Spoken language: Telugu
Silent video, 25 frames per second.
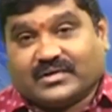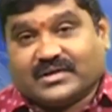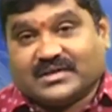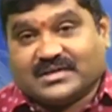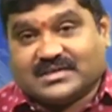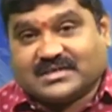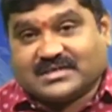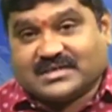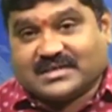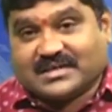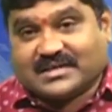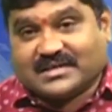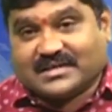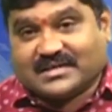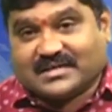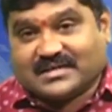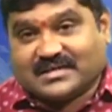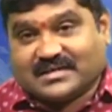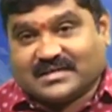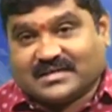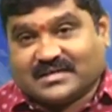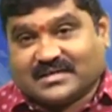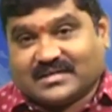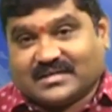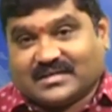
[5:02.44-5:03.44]
గురించి
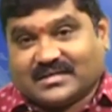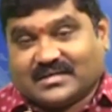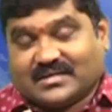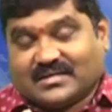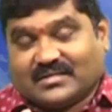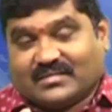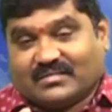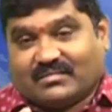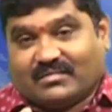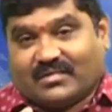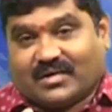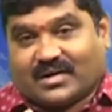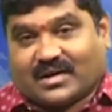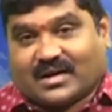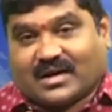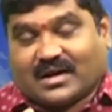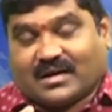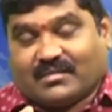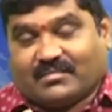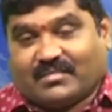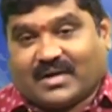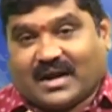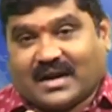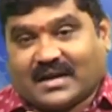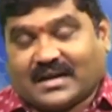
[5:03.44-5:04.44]
ఒక్క
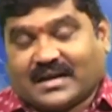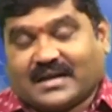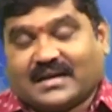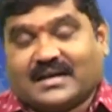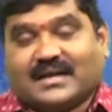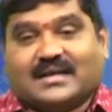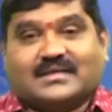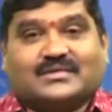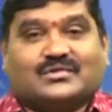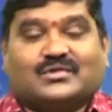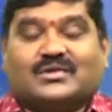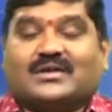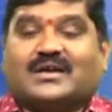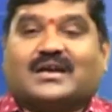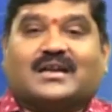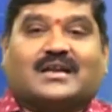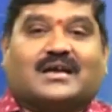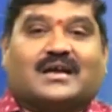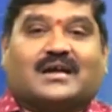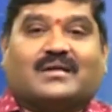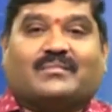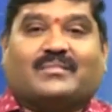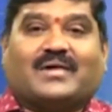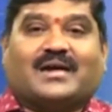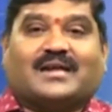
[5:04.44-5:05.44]
మాటైనా
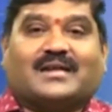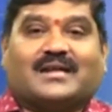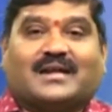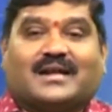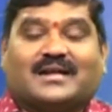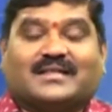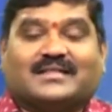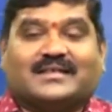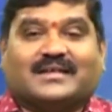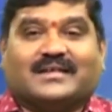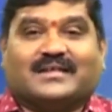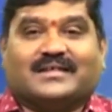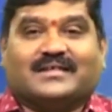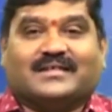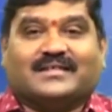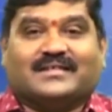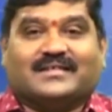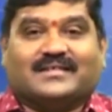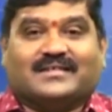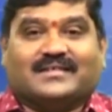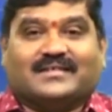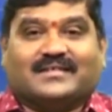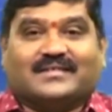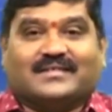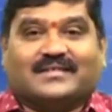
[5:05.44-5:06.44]
చులకనంగా మాట్లాడితే
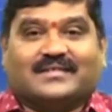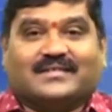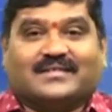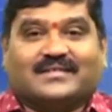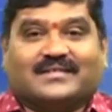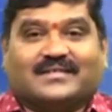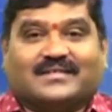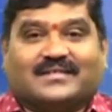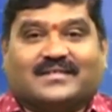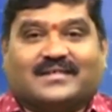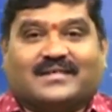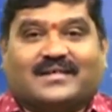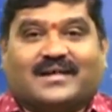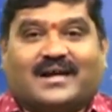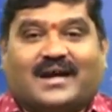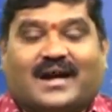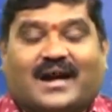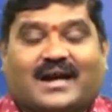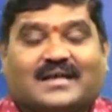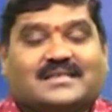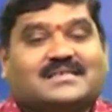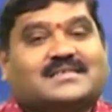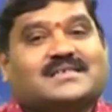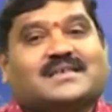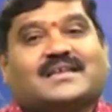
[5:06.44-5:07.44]

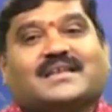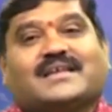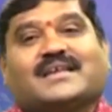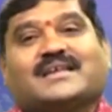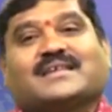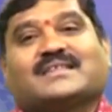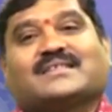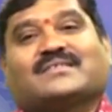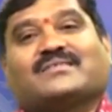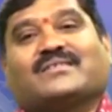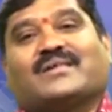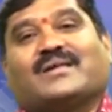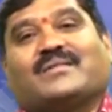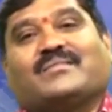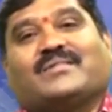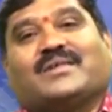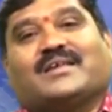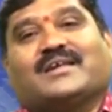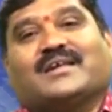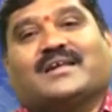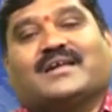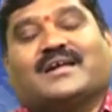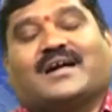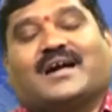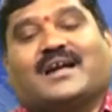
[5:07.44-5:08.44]
ఆంజనేయ స్వామి
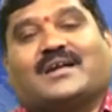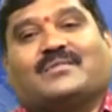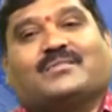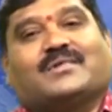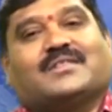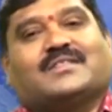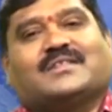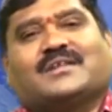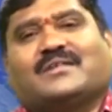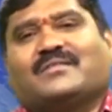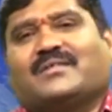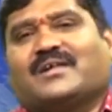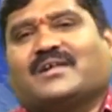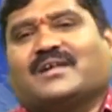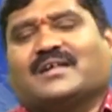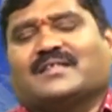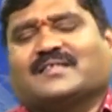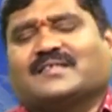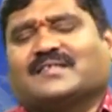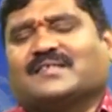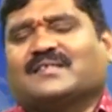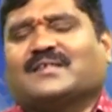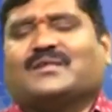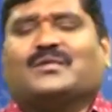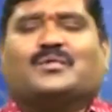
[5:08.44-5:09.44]
హనుమంతుల వారు
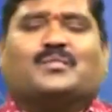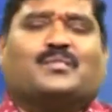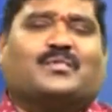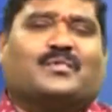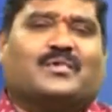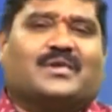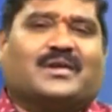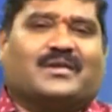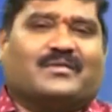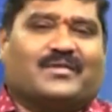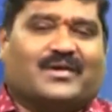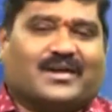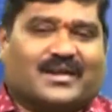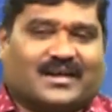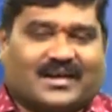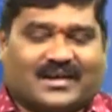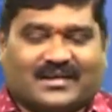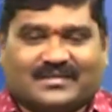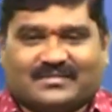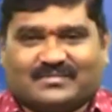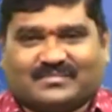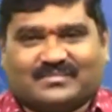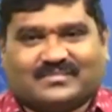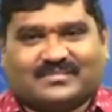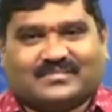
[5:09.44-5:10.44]
అస్సలు ఒప్పుకునేవారు
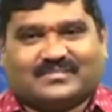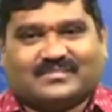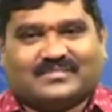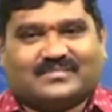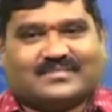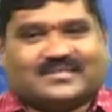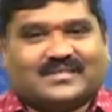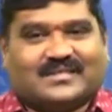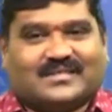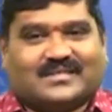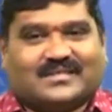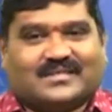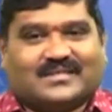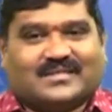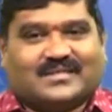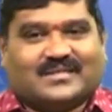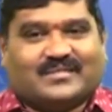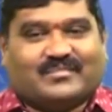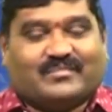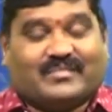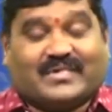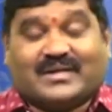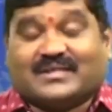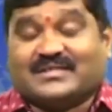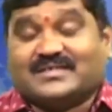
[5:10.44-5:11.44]
కాదు
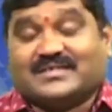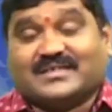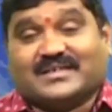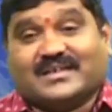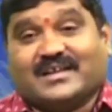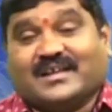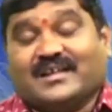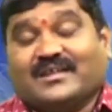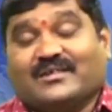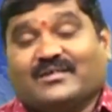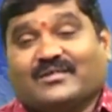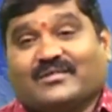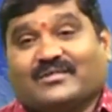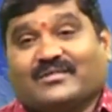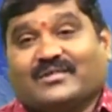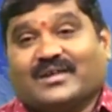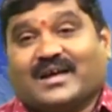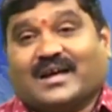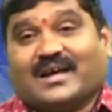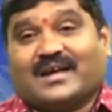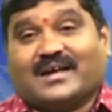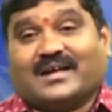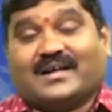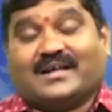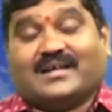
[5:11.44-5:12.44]
మనకు షిర్డీలో
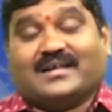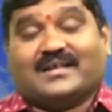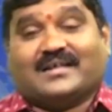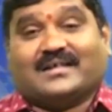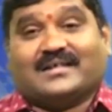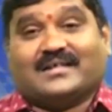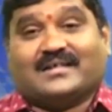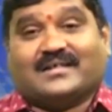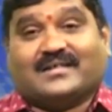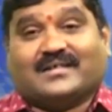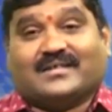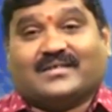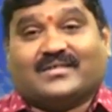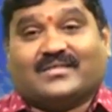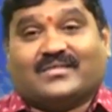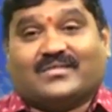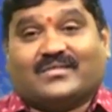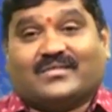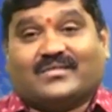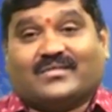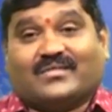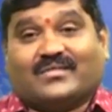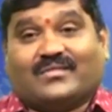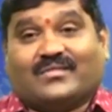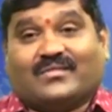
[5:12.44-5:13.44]
కూడా
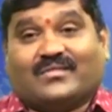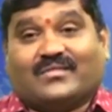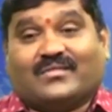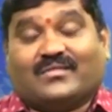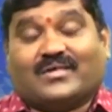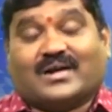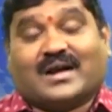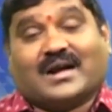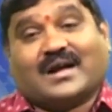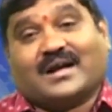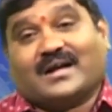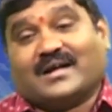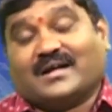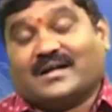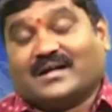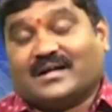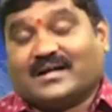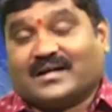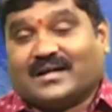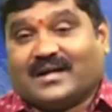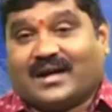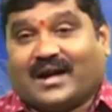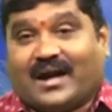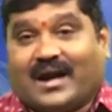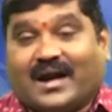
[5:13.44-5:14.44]
ఒక
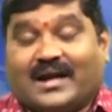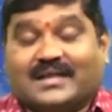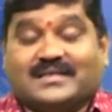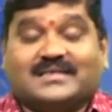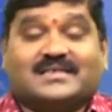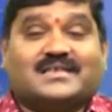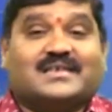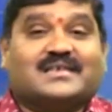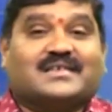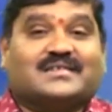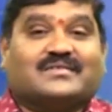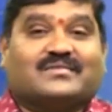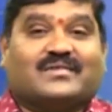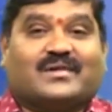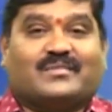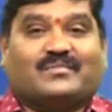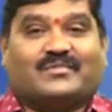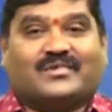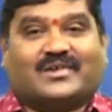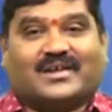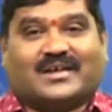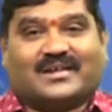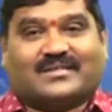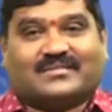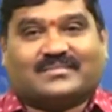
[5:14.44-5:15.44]
ఆంజనేయ స్వామి
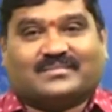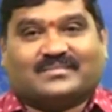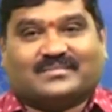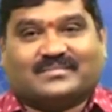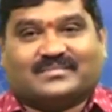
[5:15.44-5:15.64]
ఉన్నారు